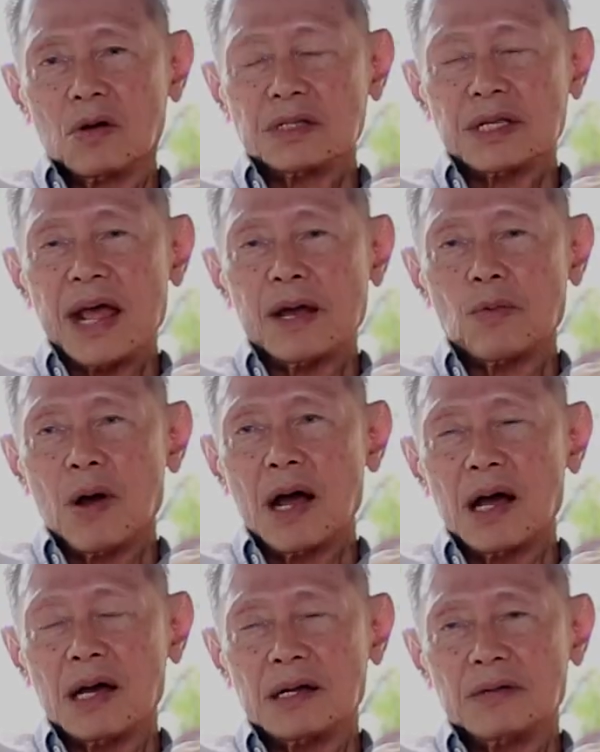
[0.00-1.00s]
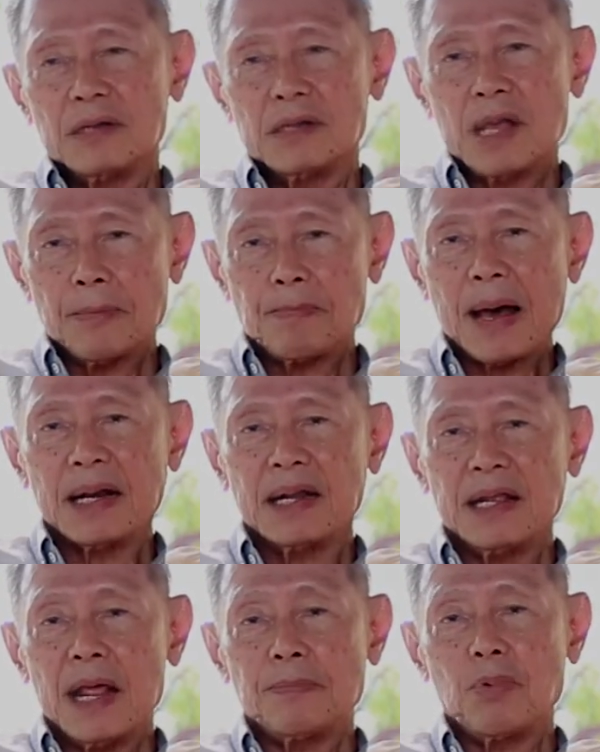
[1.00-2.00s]
ก็แสดงว่ายาปั่น
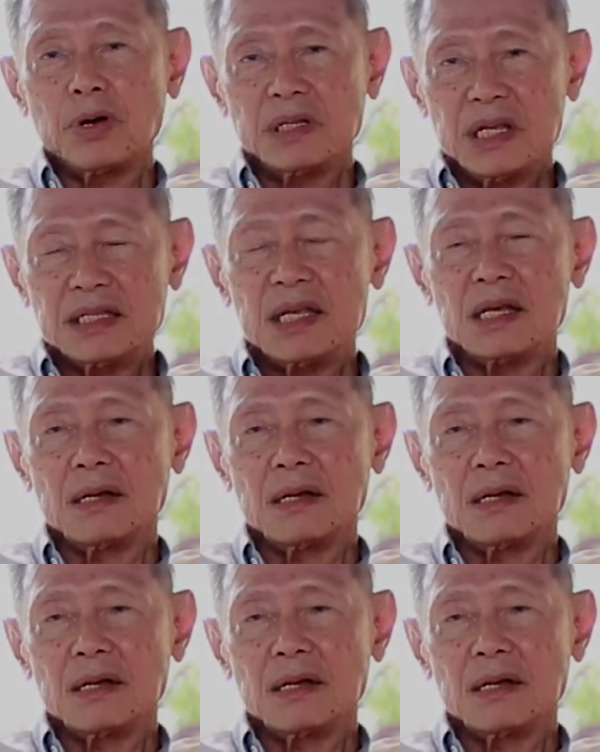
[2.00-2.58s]
นี้ได้ผลจริ